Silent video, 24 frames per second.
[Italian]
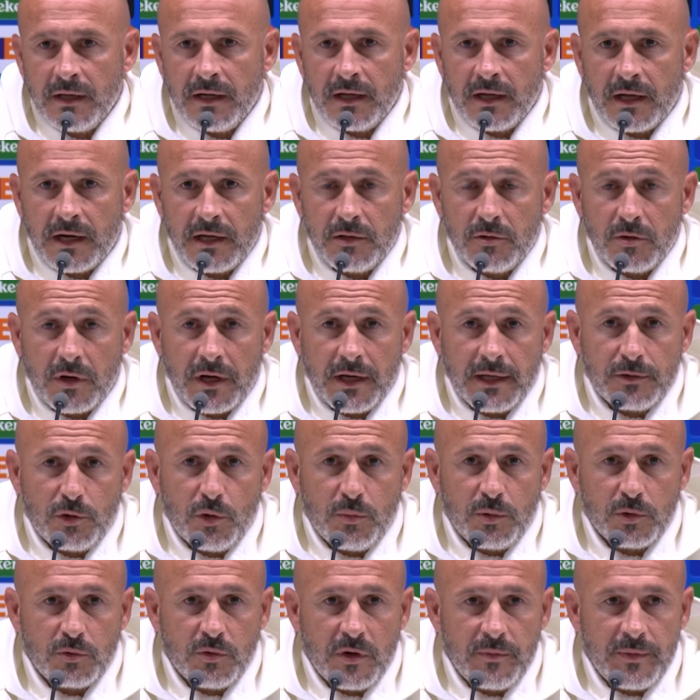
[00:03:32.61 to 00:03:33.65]
credo che
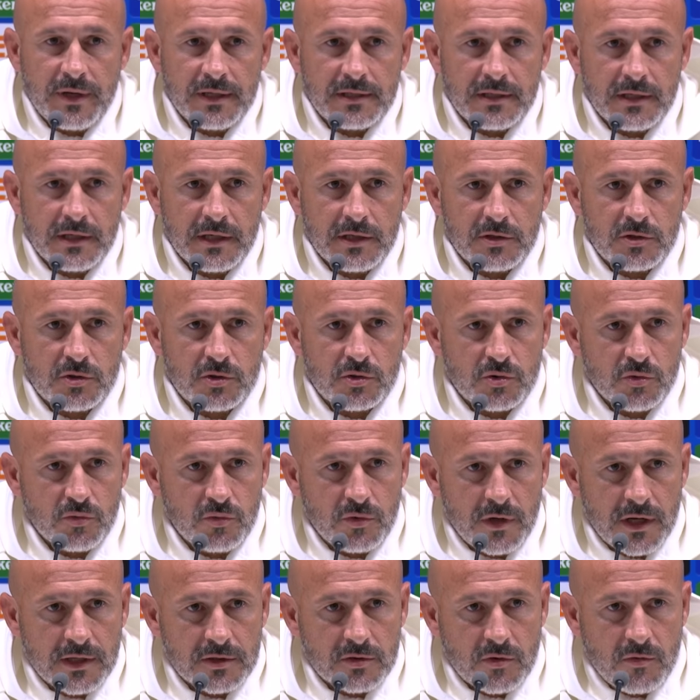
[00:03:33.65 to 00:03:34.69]
dopo due mesi
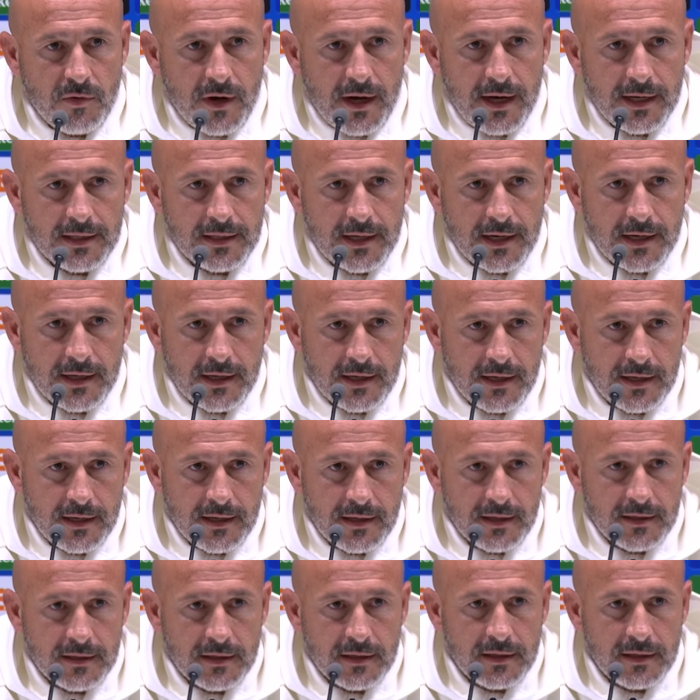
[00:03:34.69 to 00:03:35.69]
nessuna squadra,